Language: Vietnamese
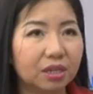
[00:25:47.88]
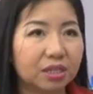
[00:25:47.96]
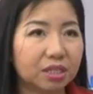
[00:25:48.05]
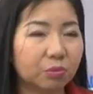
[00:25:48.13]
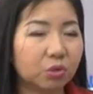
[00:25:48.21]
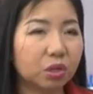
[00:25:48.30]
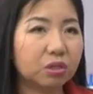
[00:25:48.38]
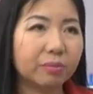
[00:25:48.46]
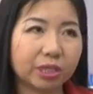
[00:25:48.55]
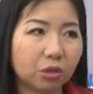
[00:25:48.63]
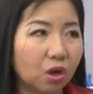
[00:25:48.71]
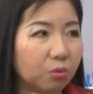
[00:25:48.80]
xong nó nói nhưng mà
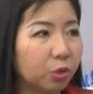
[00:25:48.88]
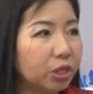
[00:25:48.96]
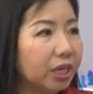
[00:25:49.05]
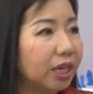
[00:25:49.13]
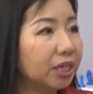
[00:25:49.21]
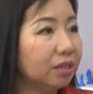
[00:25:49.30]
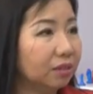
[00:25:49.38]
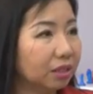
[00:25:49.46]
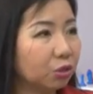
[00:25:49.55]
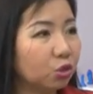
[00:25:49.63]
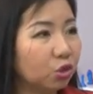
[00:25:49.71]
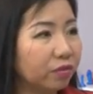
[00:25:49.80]
tao còn một ý kiến nữa
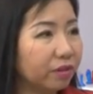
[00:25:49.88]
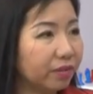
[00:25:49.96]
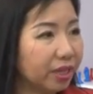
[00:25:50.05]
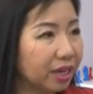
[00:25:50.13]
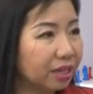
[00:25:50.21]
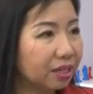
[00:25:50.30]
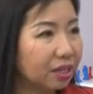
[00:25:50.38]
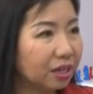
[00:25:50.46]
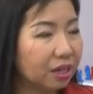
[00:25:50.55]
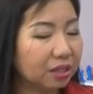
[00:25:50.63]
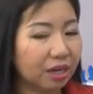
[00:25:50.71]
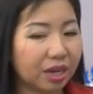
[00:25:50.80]
tao chưa viết vào đây
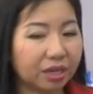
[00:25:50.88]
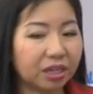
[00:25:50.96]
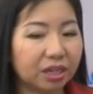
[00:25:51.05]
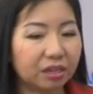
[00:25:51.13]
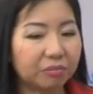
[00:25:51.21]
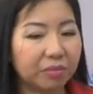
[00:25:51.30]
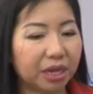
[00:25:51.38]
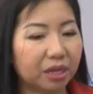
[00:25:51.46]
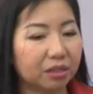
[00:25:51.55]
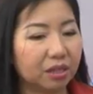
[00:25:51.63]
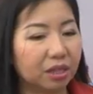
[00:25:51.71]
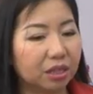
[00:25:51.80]
đó là khi
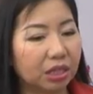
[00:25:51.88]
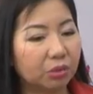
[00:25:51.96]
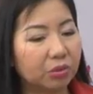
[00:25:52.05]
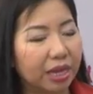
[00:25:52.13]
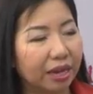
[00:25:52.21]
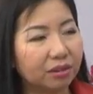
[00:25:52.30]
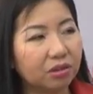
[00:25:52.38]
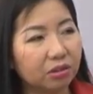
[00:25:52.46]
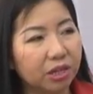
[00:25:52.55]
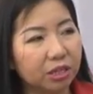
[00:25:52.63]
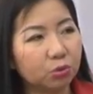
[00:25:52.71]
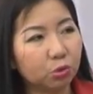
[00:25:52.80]
mà tao dán đường
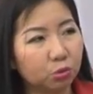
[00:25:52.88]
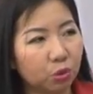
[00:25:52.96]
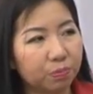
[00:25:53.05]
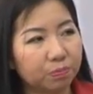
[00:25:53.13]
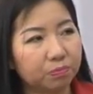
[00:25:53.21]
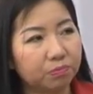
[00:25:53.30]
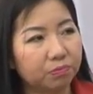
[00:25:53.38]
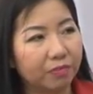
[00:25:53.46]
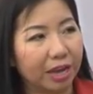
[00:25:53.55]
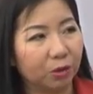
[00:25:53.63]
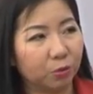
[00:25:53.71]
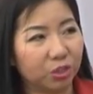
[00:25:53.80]
link youtube
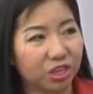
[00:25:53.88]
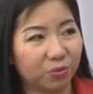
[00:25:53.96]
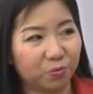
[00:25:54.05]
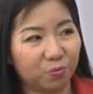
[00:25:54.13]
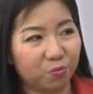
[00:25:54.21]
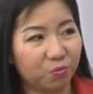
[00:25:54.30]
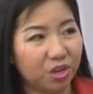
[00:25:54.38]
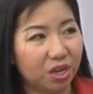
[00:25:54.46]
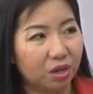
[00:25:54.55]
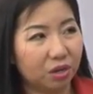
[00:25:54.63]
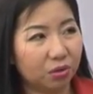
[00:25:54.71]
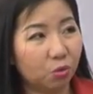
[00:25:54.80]
vào trong
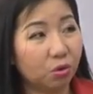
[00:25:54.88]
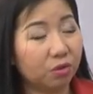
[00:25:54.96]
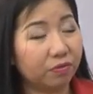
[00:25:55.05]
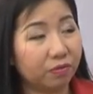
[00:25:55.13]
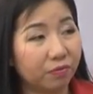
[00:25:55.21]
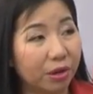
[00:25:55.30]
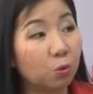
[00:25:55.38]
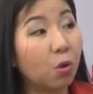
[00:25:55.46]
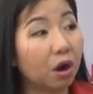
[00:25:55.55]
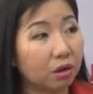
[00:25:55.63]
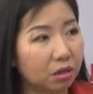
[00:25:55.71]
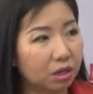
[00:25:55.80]
Google, file
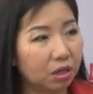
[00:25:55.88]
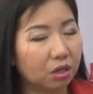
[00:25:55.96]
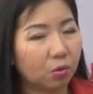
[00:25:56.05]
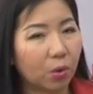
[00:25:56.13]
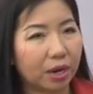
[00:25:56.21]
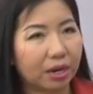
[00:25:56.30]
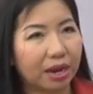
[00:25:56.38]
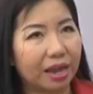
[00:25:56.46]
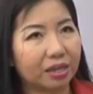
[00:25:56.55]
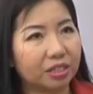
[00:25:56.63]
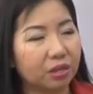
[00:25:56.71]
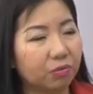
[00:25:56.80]
word hoặc
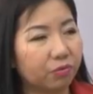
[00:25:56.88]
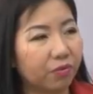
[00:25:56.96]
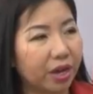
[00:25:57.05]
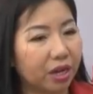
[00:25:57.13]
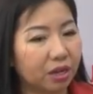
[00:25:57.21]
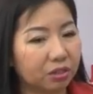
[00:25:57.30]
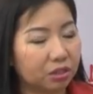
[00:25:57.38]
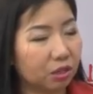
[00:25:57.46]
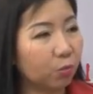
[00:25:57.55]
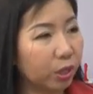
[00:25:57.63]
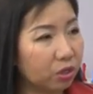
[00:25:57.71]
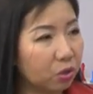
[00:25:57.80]
là trong file
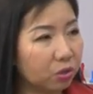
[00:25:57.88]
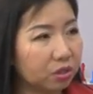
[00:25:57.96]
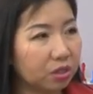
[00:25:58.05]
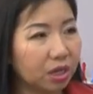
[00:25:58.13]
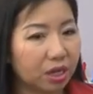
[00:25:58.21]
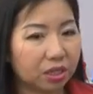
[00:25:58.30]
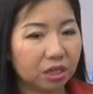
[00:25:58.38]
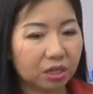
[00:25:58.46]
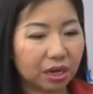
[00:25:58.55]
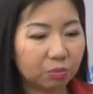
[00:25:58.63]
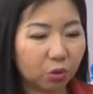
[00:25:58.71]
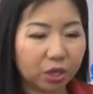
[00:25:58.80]
trong OneNote thì nó
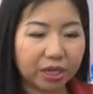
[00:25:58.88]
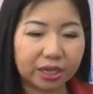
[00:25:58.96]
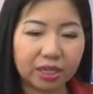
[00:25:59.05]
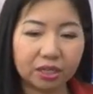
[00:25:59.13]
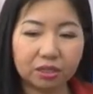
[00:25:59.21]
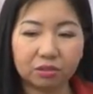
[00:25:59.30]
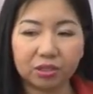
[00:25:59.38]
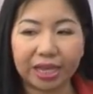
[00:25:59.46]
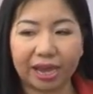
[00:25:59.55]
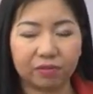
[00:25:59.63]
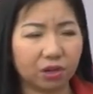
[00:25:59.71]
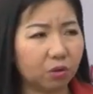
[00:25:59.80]
ra một cái dãy ký tự
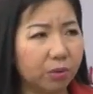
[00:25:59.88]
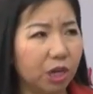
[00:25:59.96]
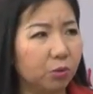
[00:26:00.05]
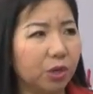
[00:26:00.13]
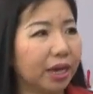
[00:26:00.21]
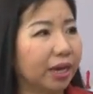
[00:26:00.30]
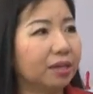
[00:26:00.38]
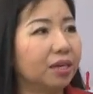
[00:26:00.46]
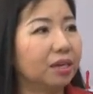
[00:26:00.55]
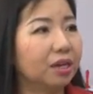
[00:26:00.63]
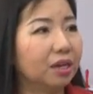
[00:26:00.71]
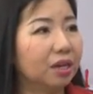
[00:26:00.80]
dài và không hiểu nó là cái
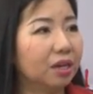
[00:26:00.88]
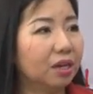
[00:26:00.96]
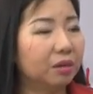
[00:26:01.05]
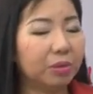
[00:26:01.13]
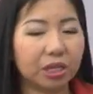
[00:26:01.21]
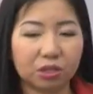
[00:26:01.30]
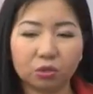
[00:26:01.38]
gì bây giờ